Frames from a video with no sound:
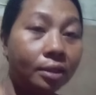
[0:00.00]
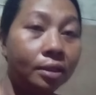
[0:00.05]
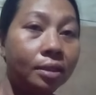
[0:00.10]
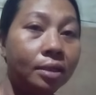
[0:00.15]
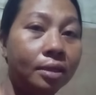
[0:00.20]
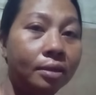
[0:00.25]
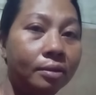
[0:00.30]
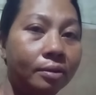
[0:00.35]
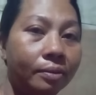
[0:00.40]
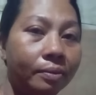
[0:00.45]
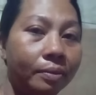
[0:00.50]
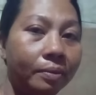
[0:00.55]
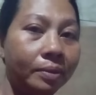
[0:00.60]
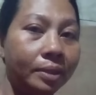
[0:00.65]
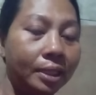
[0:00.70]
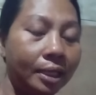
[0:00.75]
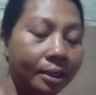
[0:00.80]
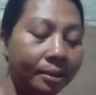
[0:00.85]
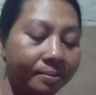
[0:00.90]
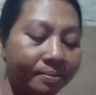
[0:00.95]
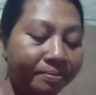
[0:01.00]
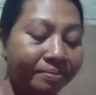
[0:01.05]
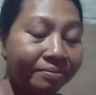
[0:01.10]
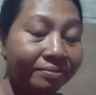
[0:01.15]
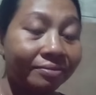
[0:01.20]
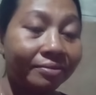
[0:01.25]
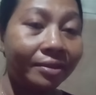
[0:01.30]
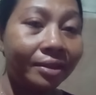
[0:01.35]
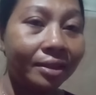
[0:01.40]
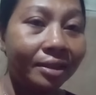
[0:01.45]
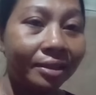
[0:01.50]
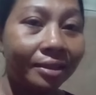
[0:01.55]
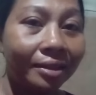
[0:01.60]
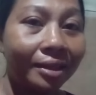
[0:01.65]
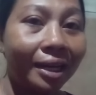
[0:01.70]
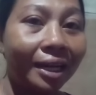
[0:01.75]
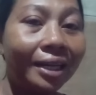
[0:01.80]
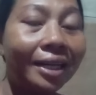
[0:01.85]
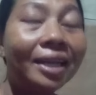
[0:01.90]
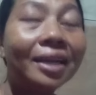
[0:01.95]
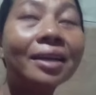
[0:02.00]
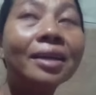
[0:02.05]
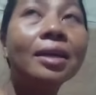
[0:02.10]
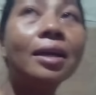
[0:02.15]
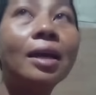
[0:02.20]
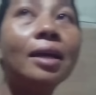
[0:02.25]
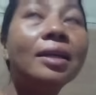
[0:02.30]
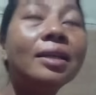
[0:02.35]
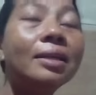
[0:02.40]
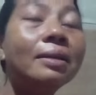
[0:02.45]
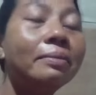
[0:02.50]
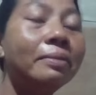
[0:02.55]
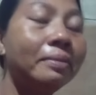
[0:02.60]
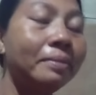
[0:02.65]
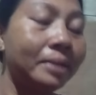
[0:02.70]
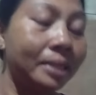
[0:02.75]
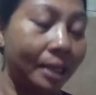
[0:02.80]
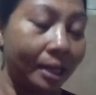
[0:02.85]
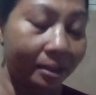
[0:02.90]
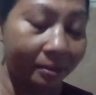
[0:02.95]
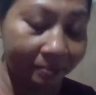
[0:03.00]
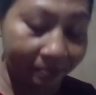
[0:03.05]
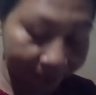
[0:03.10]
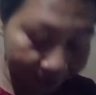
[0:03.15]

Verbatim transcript: sedih nih pemirsa ya kadang enggak ini pemirsa